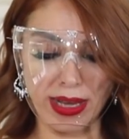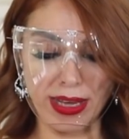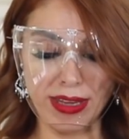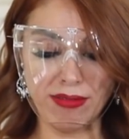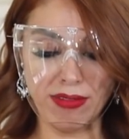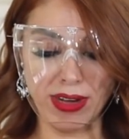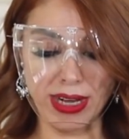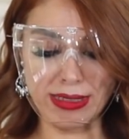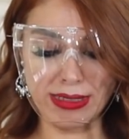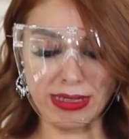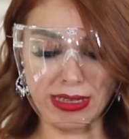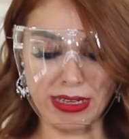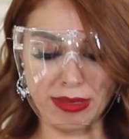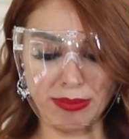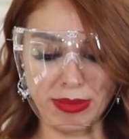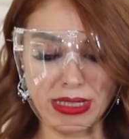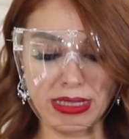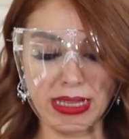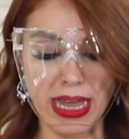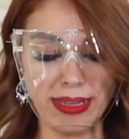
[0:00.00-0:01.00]

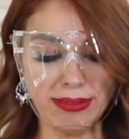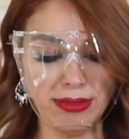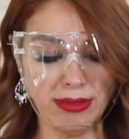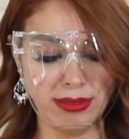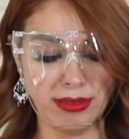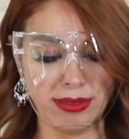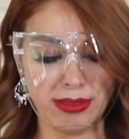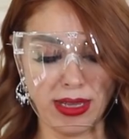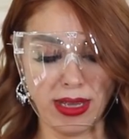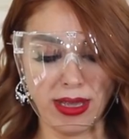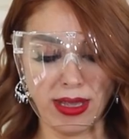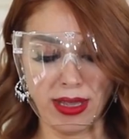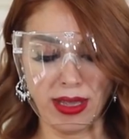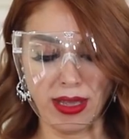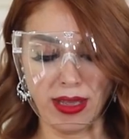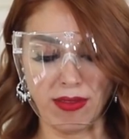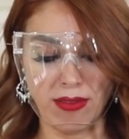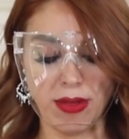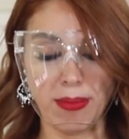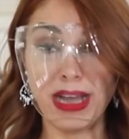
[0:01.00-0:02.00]
kayınvalidelerimizden
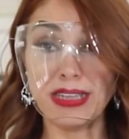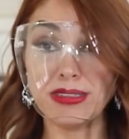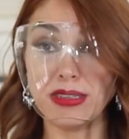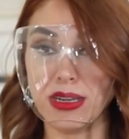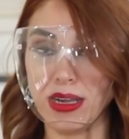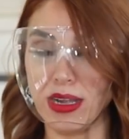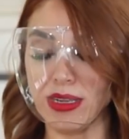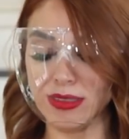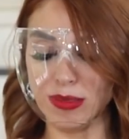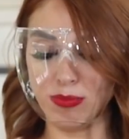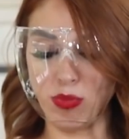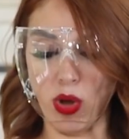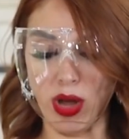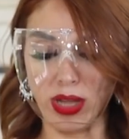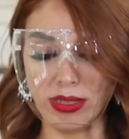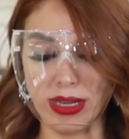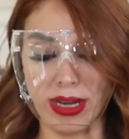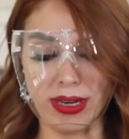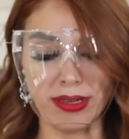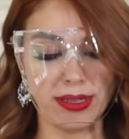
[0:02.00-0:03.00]
ve benden aldığı
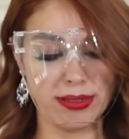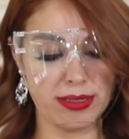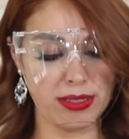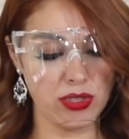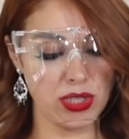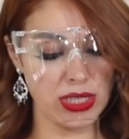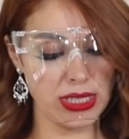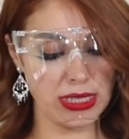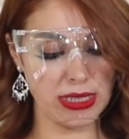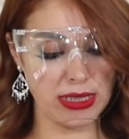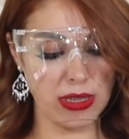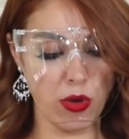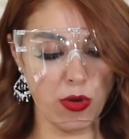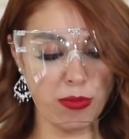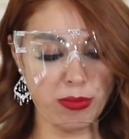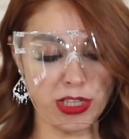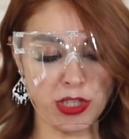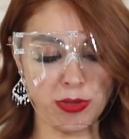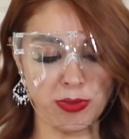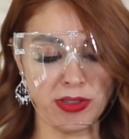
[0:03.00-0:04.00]
puanlar neticesinde
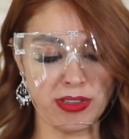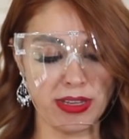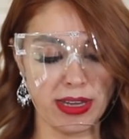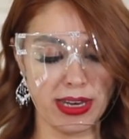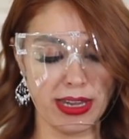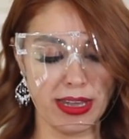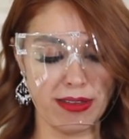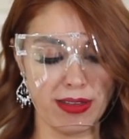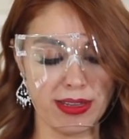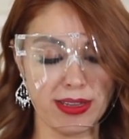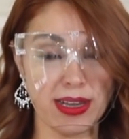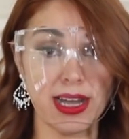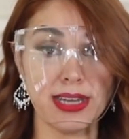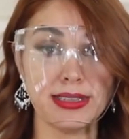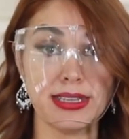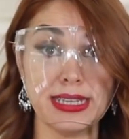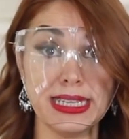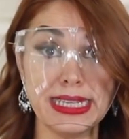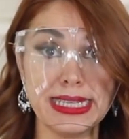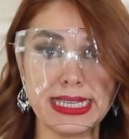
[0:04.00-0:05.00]
15.000 TL'ye
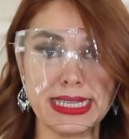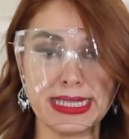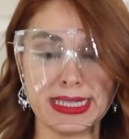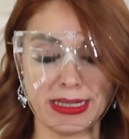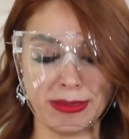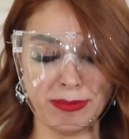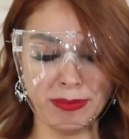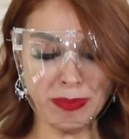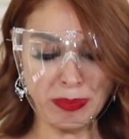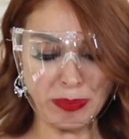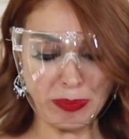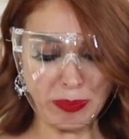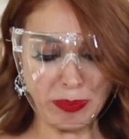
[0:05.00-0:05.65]
veda eden ilk kesim.